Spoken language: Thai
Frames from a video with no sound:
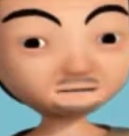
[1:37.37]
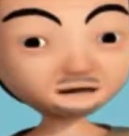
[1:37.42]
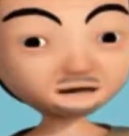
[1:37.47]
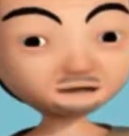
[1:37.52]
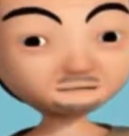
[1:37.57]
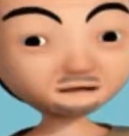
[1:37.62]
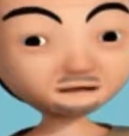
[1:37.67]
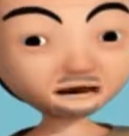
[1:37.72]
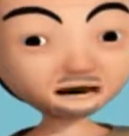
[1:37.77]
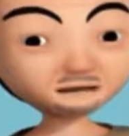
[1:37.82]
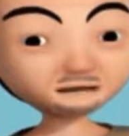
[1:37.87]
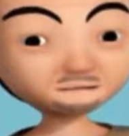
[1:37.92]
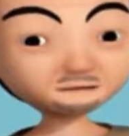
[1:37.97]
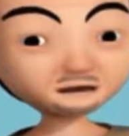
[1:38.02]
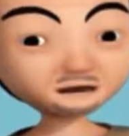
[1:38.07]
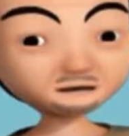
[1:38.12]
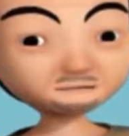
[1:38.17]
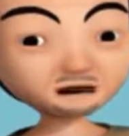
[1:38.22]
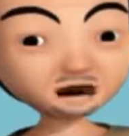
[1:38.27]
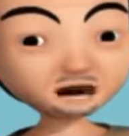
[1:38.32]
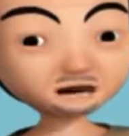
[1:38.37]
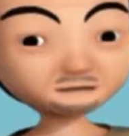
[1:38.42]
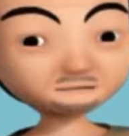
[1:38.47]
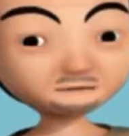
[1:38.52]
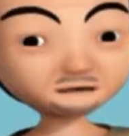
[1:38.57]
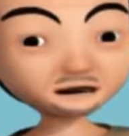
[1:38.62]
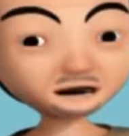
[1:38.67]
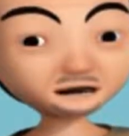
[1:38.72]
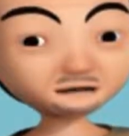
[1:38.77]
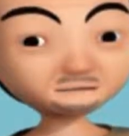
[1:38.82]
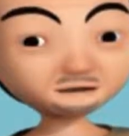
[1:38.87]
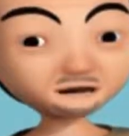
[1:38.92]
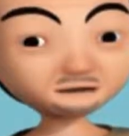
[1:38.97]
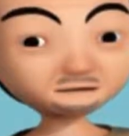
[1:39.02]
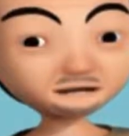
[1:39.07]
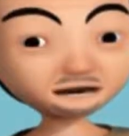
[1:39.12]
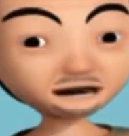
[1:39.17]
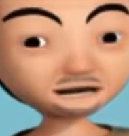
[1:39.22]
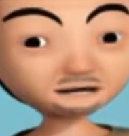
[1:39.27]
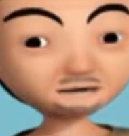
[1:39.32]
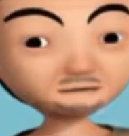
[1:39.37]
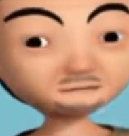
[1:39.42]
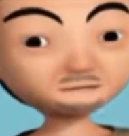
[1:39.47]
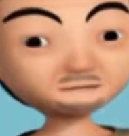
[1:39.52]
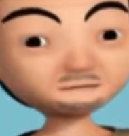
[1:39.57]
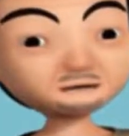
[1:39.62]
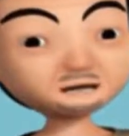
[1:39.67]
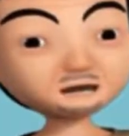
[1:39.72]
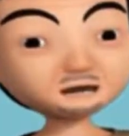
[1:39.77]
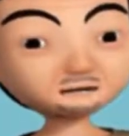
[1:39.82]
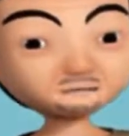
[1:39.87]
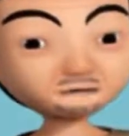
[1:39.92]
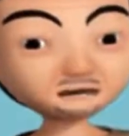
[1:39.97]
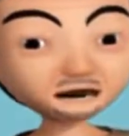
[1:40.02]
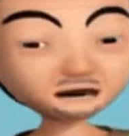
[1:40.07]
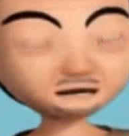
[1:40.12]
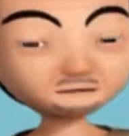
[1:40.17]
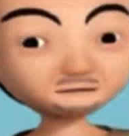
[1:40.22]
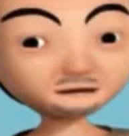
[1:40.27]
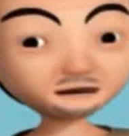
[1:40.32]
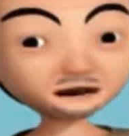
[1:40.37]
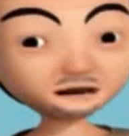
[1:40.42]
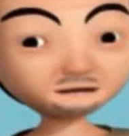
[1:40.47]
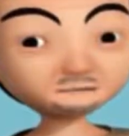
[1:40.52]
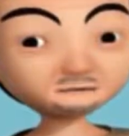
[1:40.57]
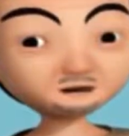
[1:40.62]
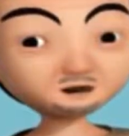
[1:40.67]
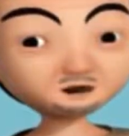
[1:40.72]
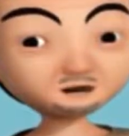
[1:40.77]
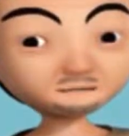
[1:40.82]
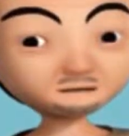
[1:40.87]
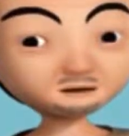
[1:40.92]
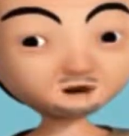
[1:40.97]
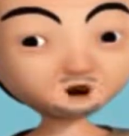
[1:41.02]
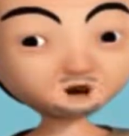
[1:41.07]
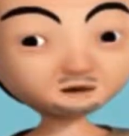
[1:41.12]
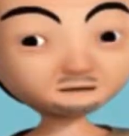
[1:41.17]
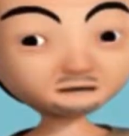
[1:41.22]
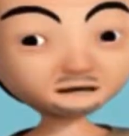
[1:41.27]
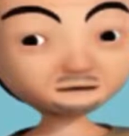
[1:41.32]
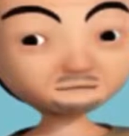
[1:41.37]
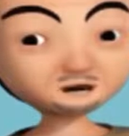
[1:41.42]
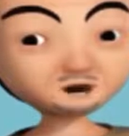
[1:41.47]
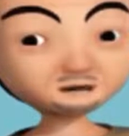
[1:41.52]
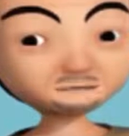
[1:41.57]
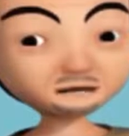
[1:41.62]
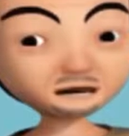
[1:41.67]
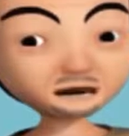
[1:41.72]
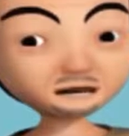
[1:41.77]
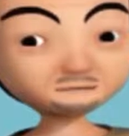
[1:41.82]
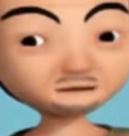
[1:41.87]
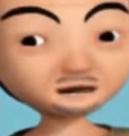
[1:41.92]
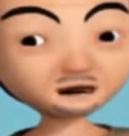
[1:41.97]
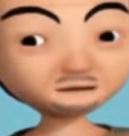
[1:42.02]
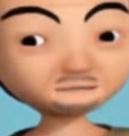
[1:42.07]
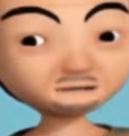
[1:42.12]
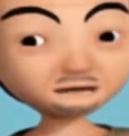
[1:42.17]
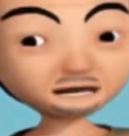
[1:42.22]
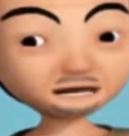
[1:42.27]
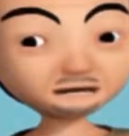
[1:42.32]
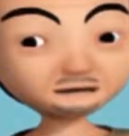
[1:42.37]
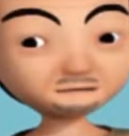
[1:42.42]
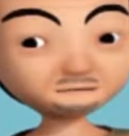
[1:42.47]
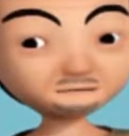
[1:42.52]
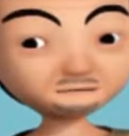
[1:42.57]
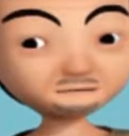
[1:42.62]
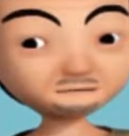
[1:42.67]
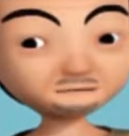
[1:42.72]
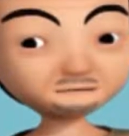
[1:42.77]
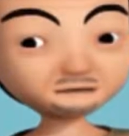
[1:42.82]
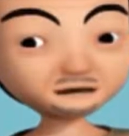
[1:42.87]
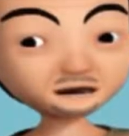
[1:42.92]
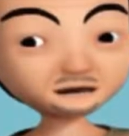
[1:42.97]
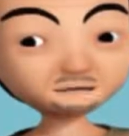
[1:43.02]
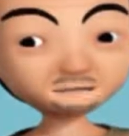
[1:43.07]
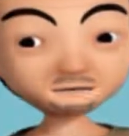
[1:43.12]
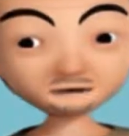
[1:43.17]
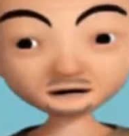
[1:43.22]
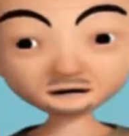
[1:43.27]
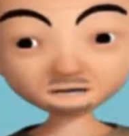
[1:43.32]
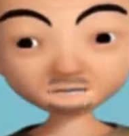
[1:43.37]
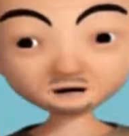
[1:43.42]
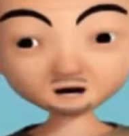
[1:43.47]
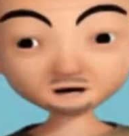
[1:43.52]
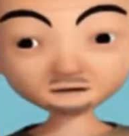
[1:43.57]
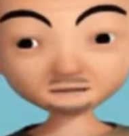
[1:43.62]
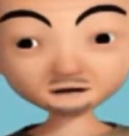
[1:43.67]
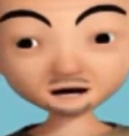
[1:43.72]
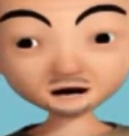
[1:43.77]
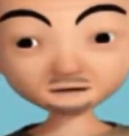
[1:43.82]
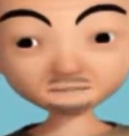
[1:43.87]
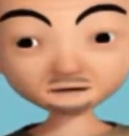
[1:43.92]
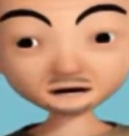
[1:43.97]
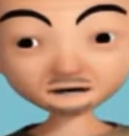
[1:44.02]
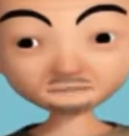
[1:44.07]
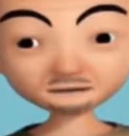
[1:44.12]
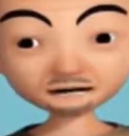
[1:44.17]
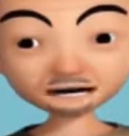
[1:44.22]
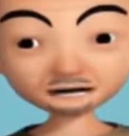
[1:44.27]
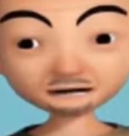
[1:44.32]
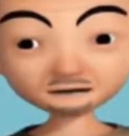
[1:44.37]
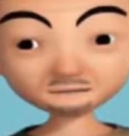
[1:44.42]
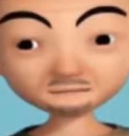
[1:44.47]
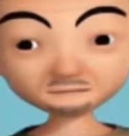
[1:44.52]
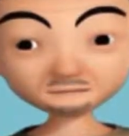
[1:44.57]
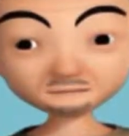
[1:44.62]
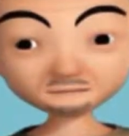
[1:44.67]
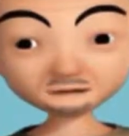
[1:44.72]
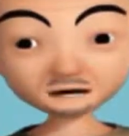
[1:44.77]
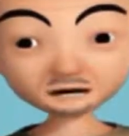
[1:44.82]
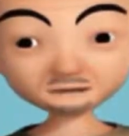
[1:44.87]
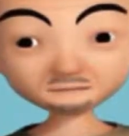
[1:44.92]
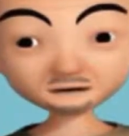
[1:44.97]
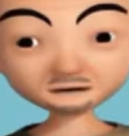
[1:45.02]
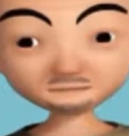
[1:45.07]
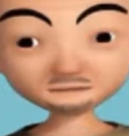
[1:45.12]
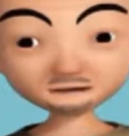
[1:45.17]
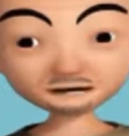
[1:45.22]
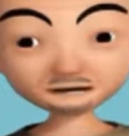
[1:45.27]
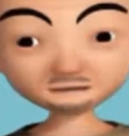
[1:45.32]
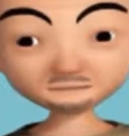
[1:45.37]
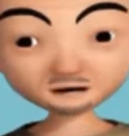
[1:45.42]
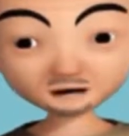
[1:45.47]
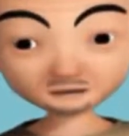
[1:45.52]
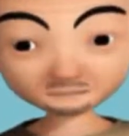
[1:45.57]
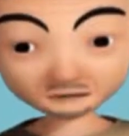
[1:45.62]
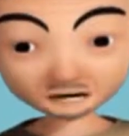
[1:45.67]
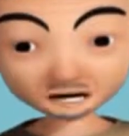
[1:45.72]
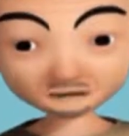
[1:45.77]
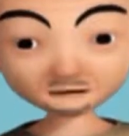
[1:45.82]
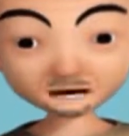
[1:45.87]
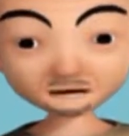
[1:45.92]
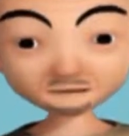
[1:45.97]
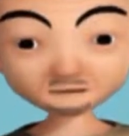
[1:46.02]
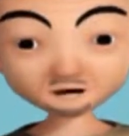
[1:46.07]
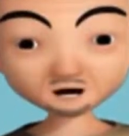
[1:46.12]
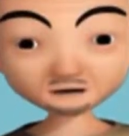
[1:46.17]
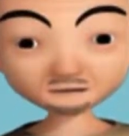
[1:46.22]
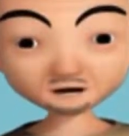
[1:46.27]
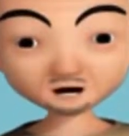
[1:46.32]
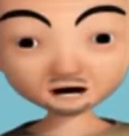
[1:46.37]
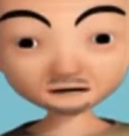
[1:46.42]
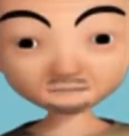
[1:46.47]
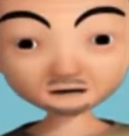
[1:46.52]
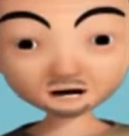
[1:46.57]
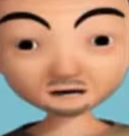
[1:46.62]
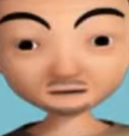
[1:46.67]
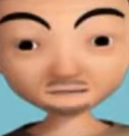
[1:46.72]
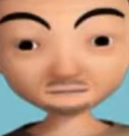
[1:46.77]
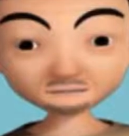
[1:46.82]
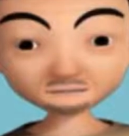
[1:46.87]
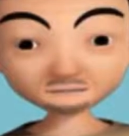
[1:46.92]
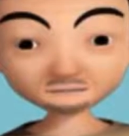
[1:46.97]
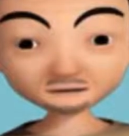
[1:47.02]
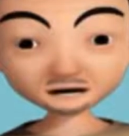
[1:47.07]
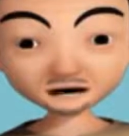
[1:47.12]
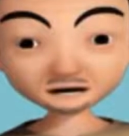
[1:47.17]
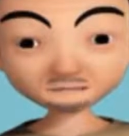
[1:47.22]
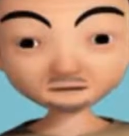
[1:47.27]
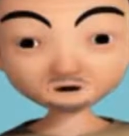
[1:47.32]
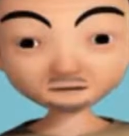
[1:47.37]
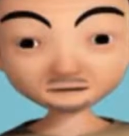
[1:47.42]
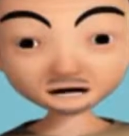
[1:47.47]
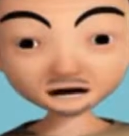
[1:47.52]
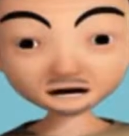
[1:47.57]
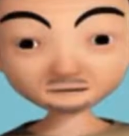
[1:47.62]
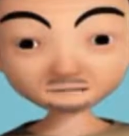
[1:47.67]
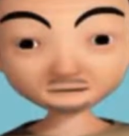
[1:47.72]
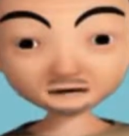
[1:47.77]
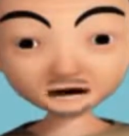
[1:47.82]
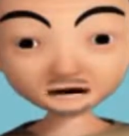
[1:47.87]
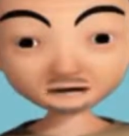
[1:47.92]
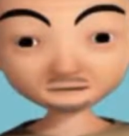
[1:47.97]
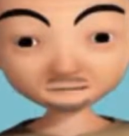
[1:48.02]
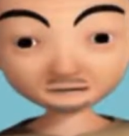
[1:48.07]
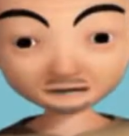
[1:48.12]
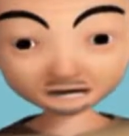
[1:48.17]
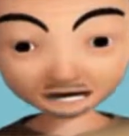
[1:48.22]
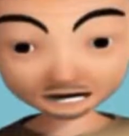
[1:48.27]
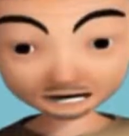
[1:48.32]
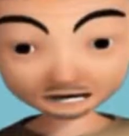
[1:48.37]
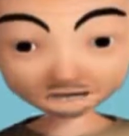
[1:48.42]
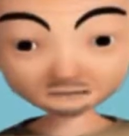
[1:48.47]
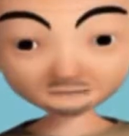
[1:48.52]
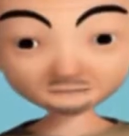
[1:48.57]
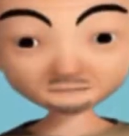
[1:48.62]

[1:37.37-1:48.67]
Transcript: หลังจากนั้นก็ได้สร้างอาคารชั้นเดียว แล้วนำร้านขายปาทองโกของพ่อค้าชาวจีนร้านอาหารของชาวมุสลิมร้านเครื่องดื่มชากาแฟของชาวไทย มาอยู่ในอาคารหลังนี้